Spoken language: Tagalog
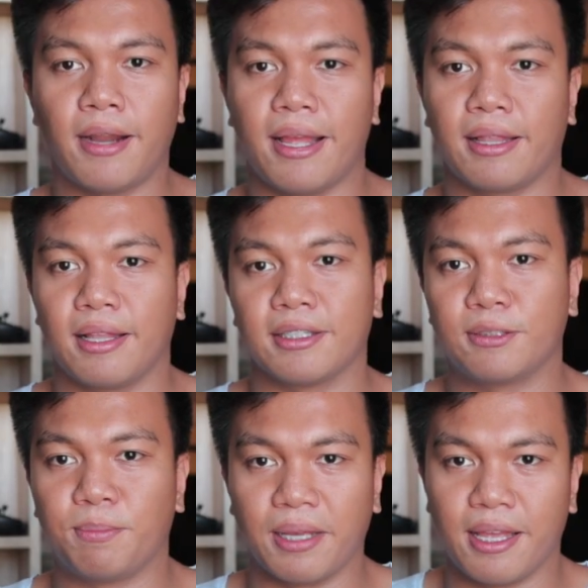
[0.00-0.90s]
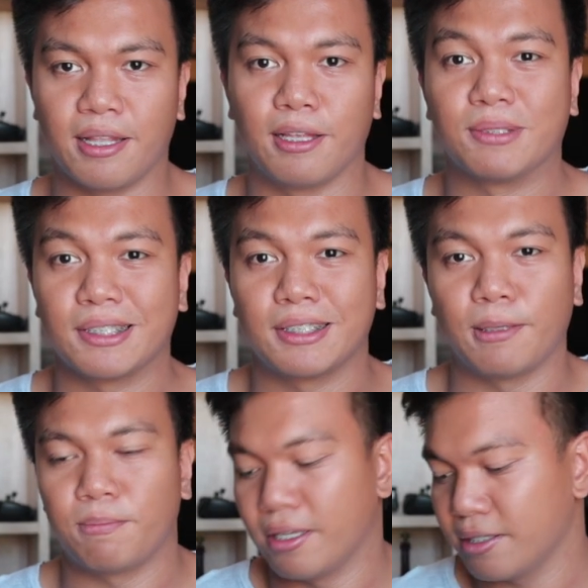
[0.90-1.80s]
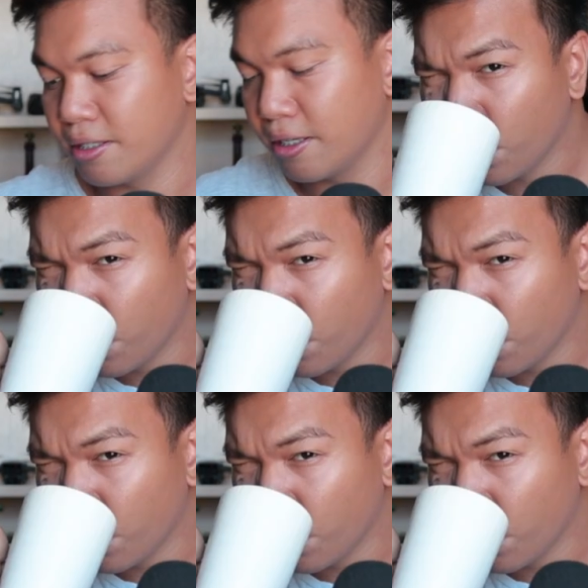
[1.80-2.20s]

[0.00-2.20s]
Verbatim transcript: Alright, let's begin. Let me just sip this.